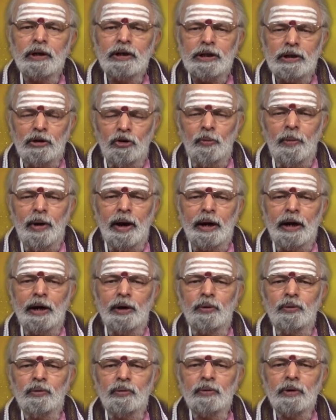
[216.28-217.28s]
శివ
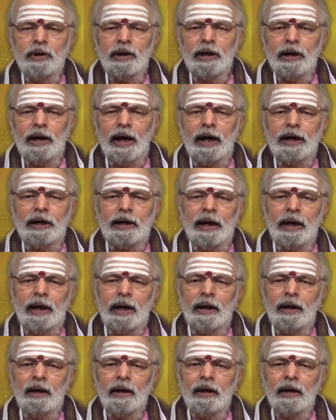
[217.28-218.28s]
మారేడు ఇలాంటి
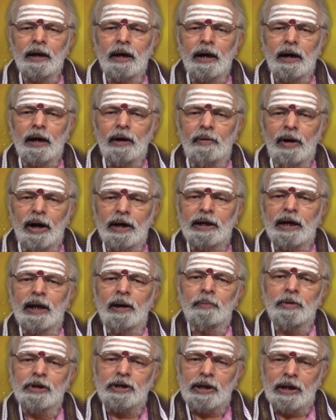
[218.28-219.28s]
వాటిని
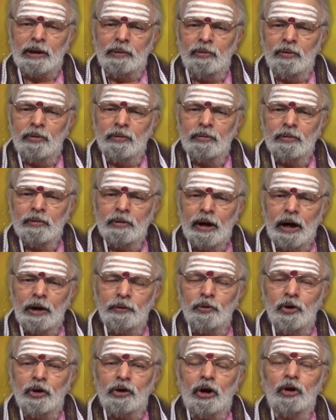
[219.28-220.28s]
మిశ్రితం
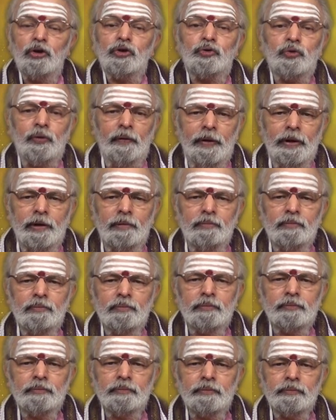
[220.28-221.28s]
అందులో కలుస్తుంది
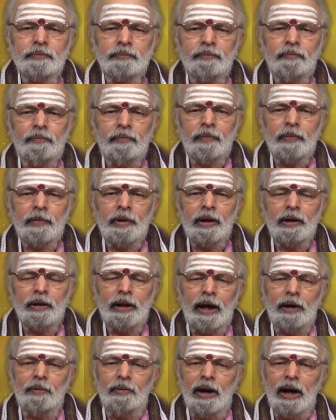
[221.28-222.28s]

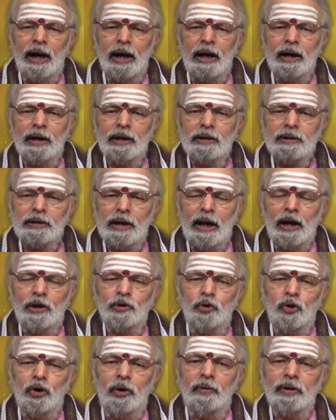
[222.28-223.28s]
దానివల్ల చాలా
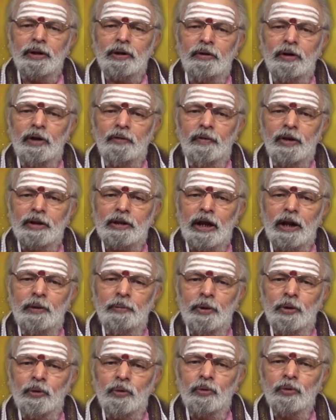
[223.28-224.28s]
యోగవంతమైన ఫలితాలు
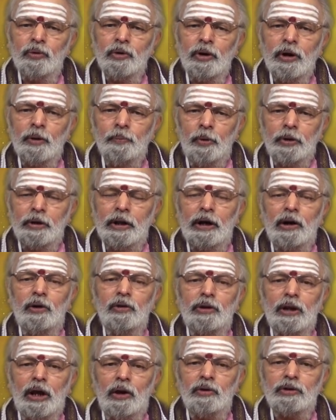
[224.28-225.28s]
మీరు
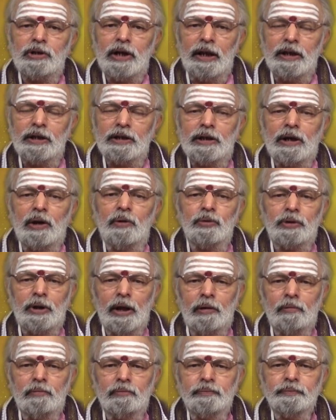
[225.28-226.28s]
పొందగలుగుతారు
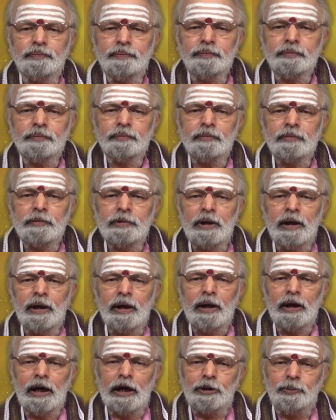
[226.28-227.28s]
సాధించగలుగుతారు
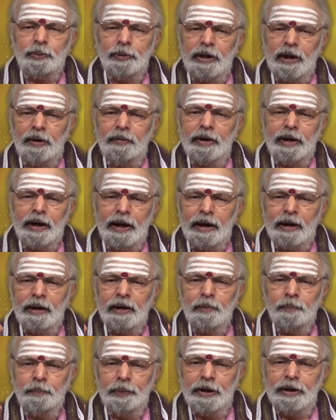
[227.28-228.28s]
లక్ష్మీదేవికి
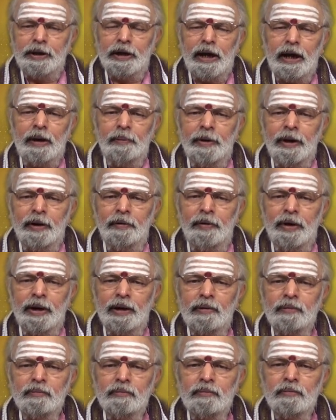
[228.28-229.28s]
ప్రీతికరమైనవి
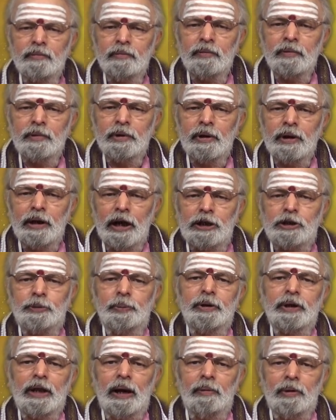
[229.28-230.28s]

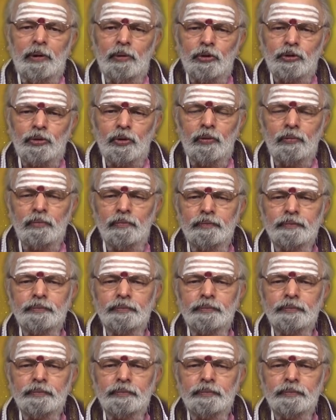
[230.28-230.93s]
లక్ష్మీ తామర ఒత్తులు